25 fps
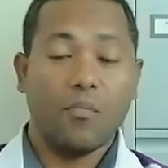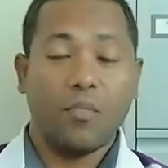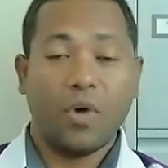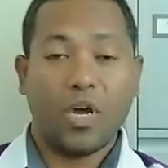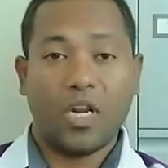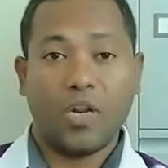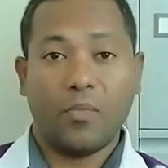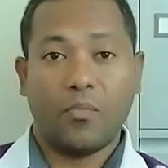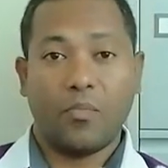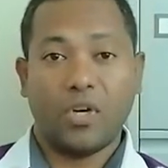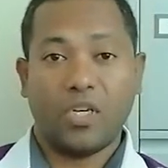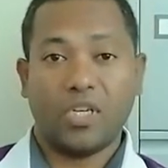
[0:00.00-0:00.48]

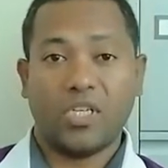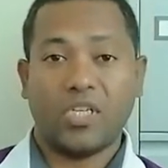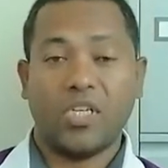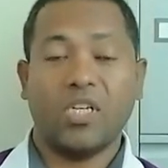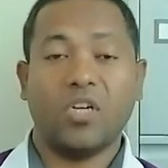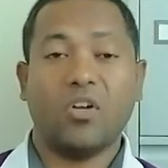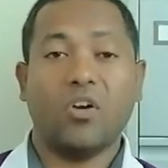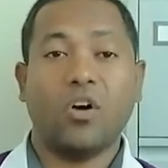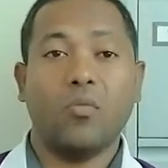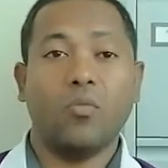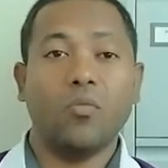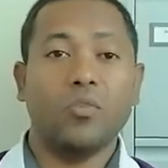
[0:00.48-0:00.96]

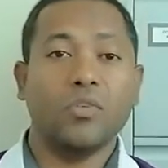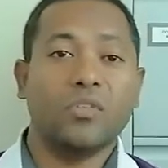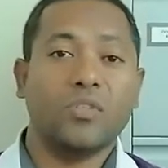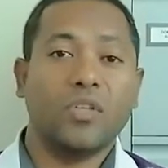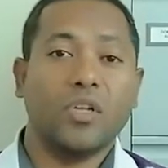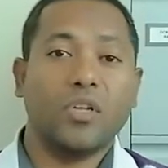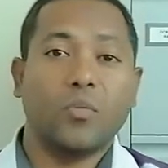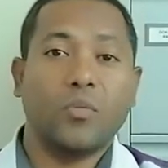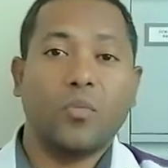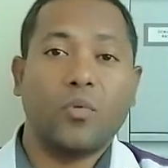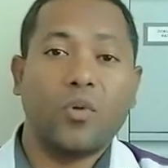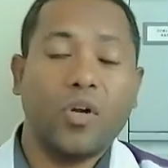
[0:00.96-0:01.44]
পারিপার্শ্বিক
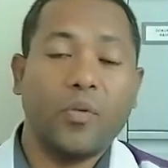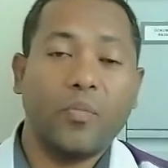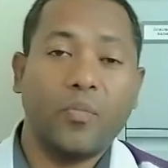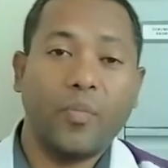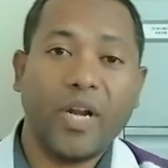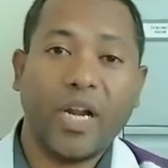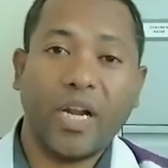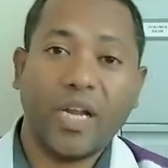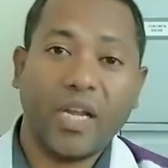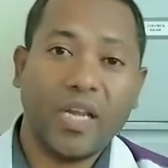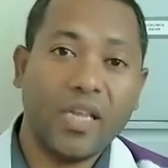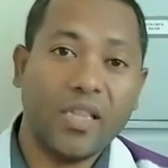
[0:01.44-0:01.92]
অবস্থার
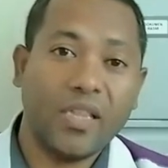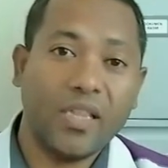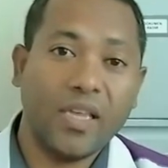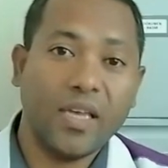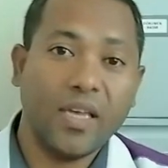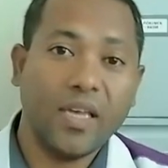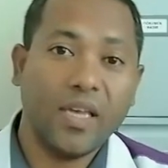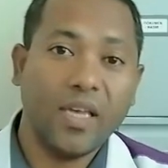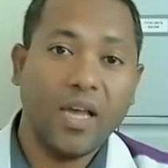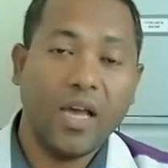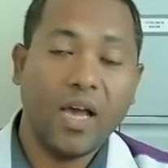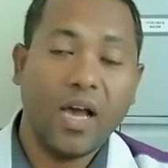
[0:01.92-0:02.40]
পরিপ্রেক্ষিতে
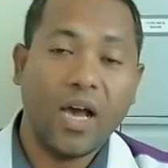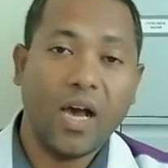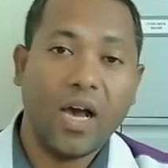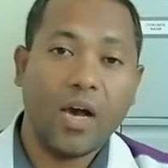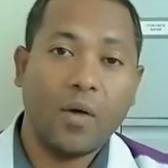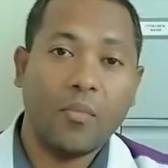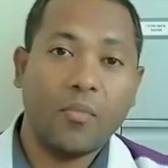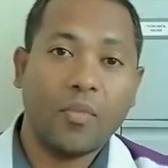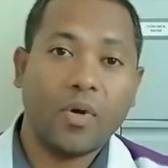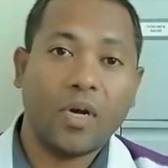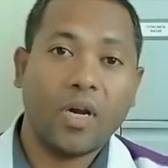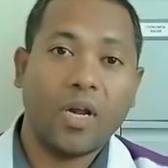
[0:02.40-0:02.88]

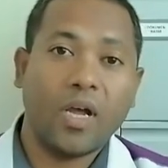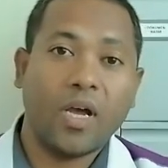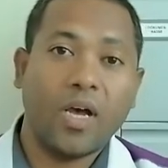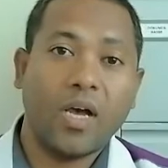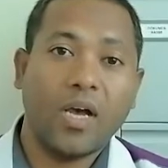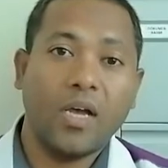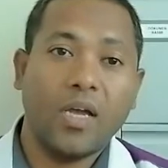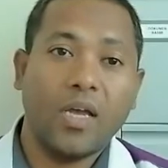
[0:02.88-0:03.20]
আমরা